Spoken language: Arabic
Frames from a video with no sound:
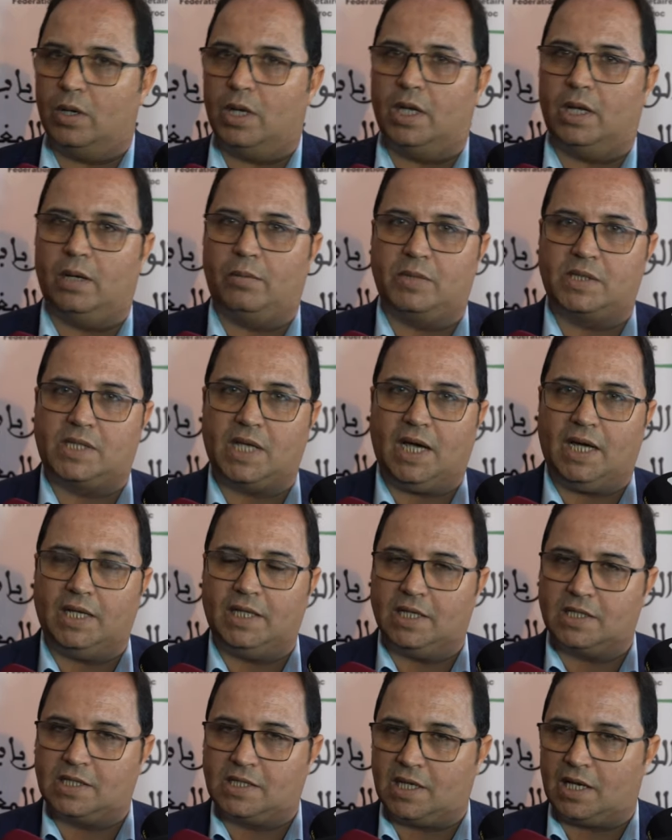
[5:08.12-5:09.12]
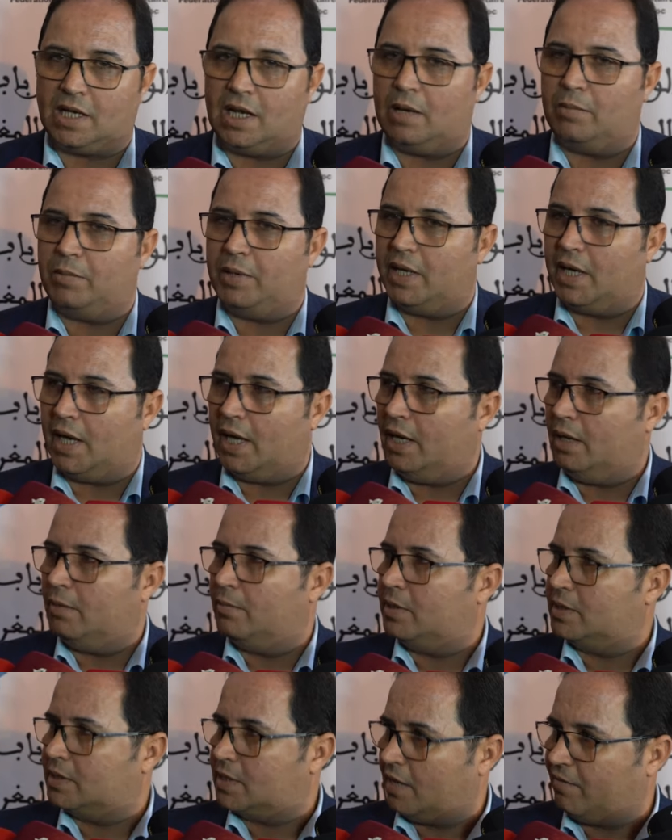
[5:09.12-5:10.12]
المساحه ديال الاستغلال بناء على
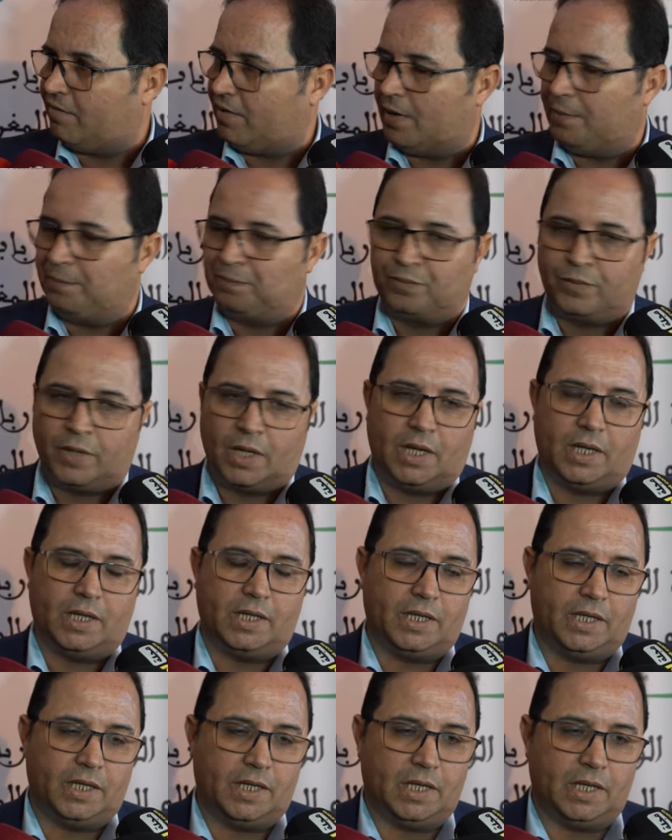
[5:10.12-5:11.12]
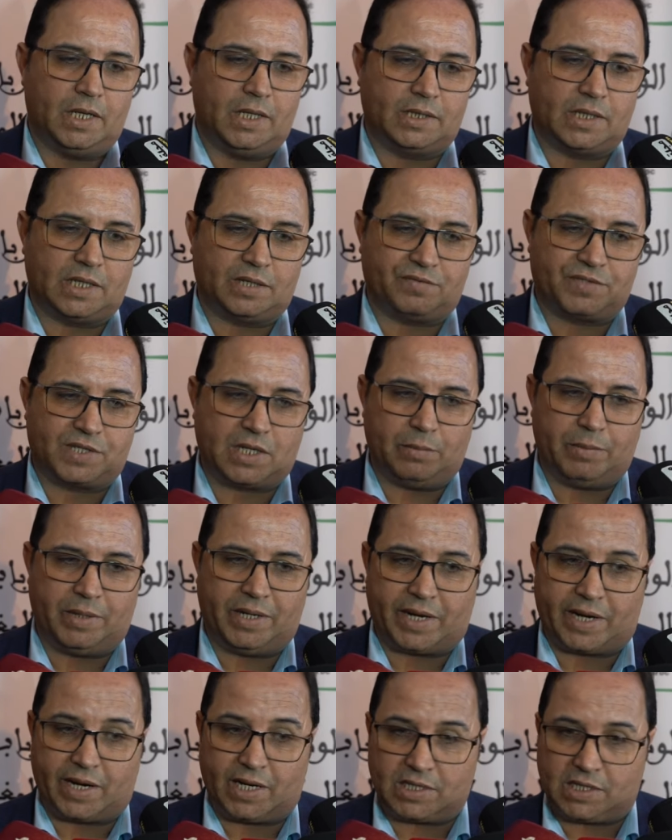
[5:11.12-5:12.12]
المسافه اللي اللي تتفصل
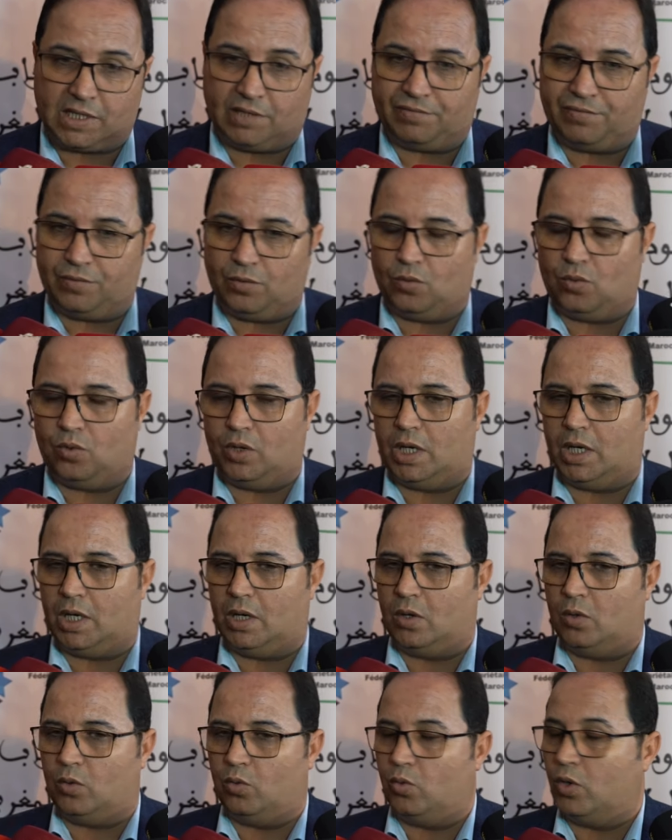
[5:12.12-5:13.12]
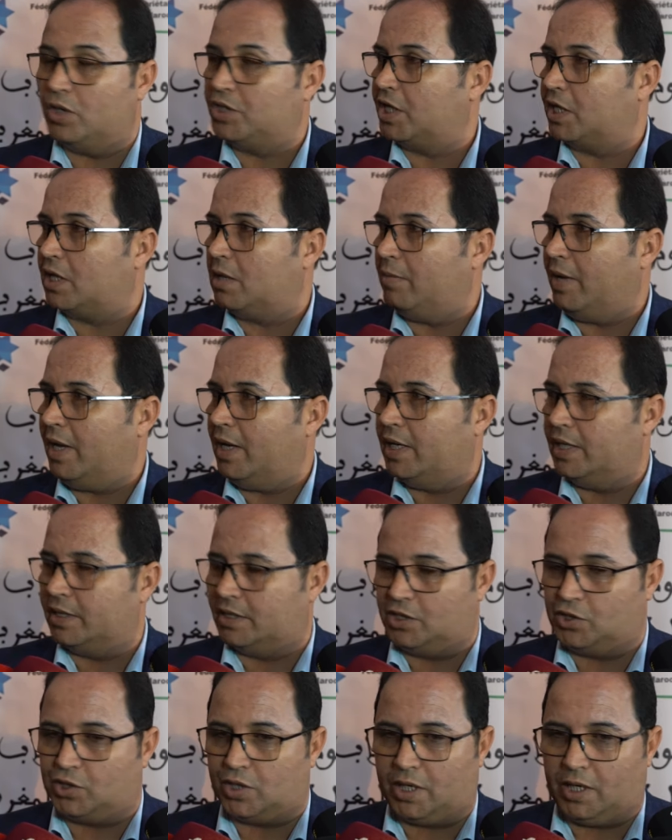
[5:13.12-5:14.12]
بين الرصيف والوجهات المحلات
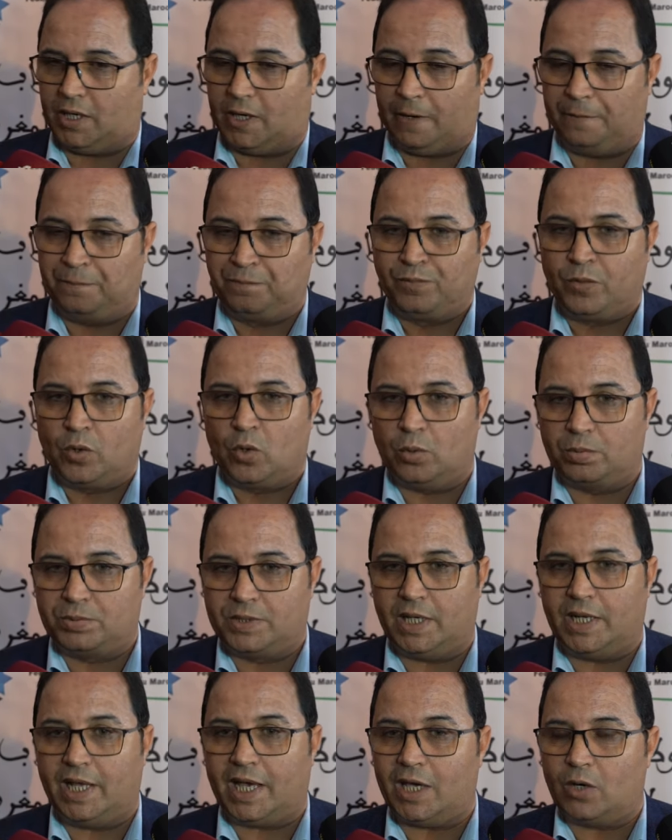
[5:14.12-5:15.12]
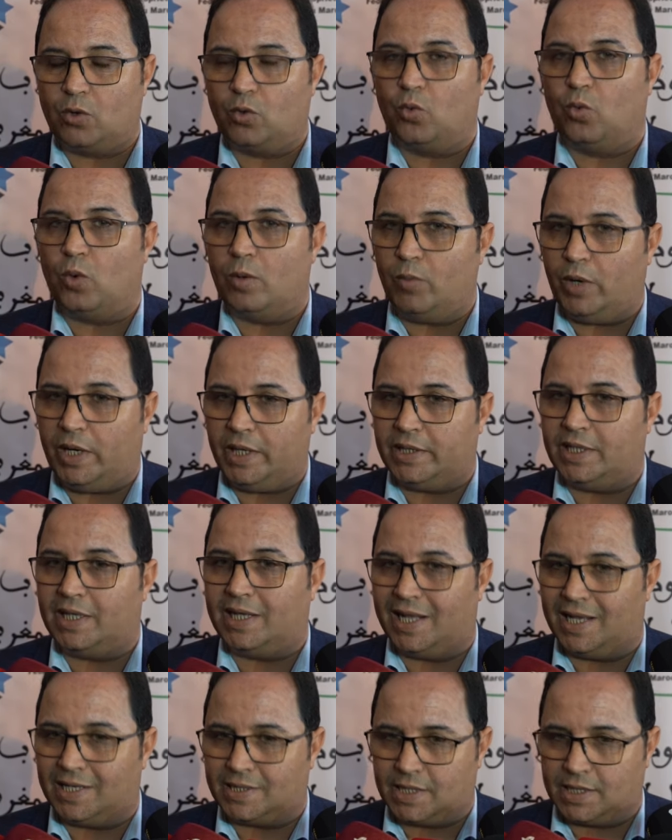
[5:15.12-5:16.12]
التجاريه وبالتالي غيكون هو المحدد
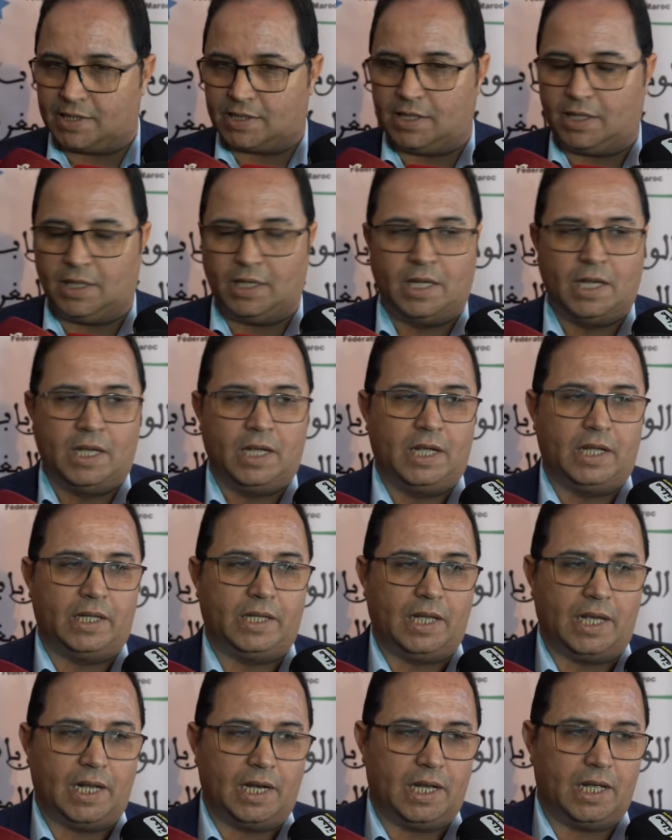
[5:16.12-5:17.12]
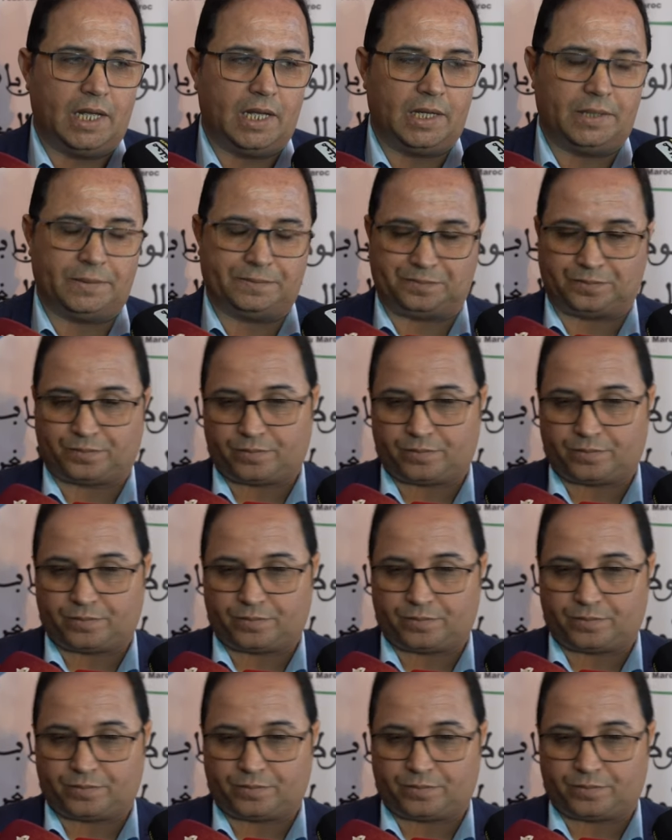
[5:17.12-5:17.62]
الاساسي ديال